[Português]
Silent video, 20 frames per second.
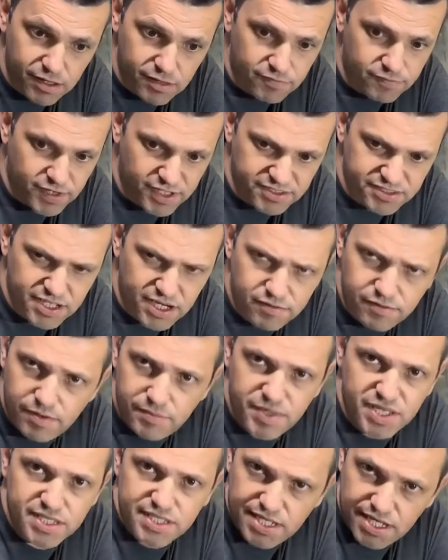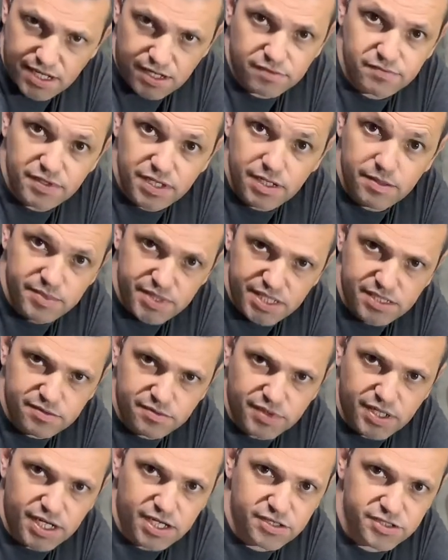Faço travamento sem cabilha mesmo
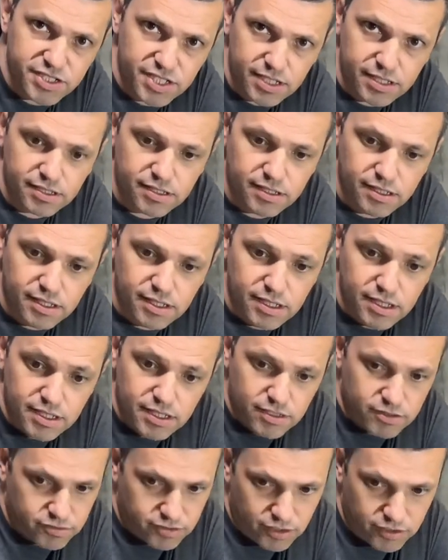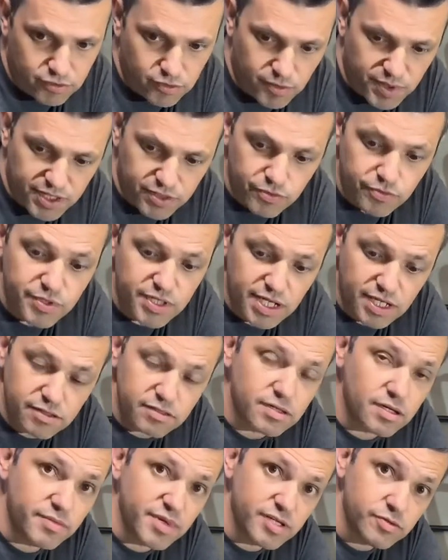lá já, só tomando cuidado
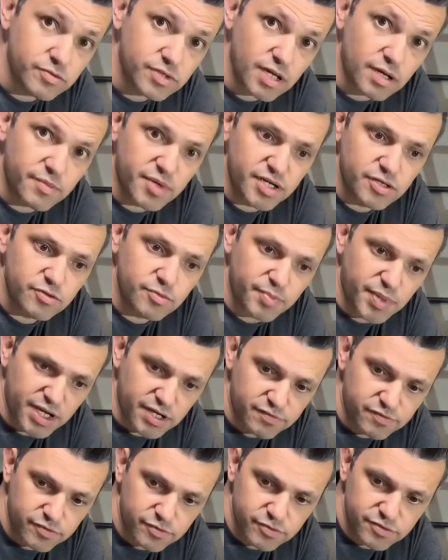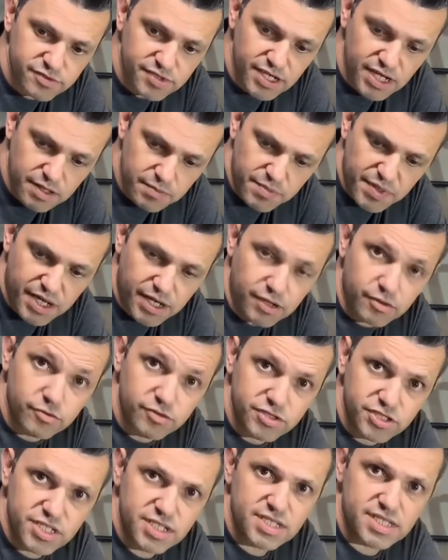também no tamanho do parafuso e lembrar
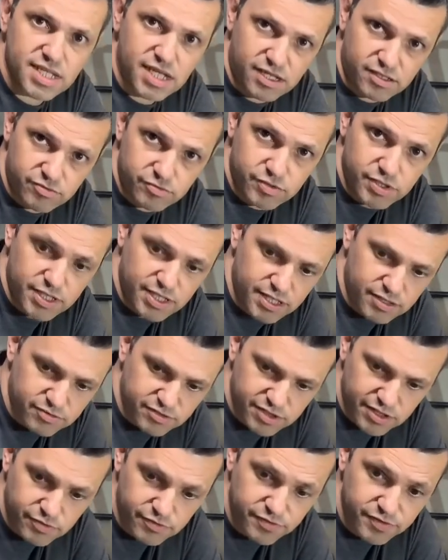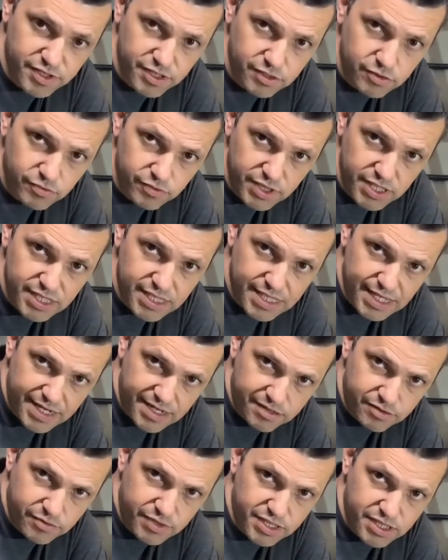onde que está sua, o seu vidro
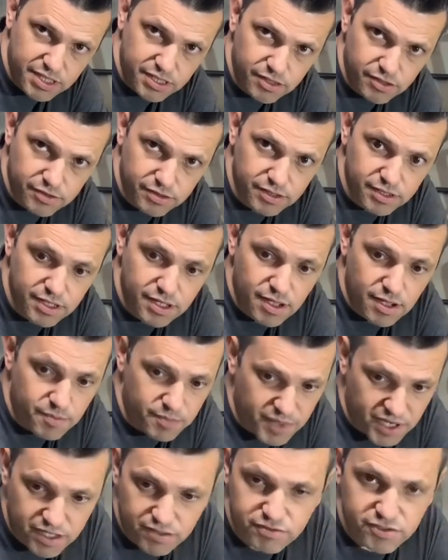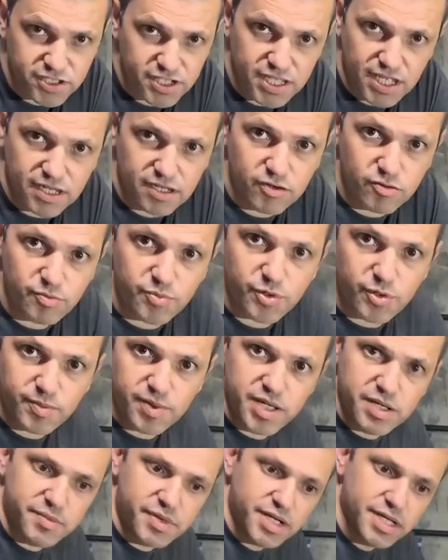interno aqui, ó, para não te dar nenhum
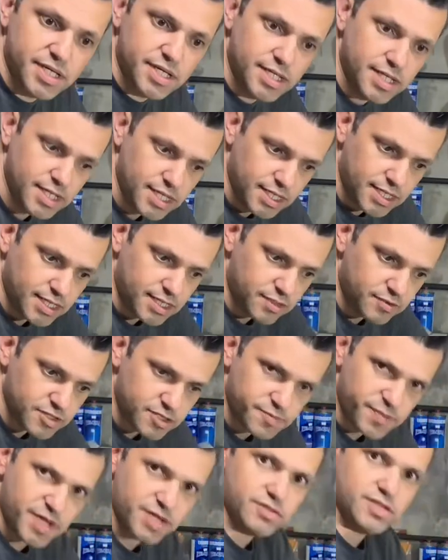problema. Então espero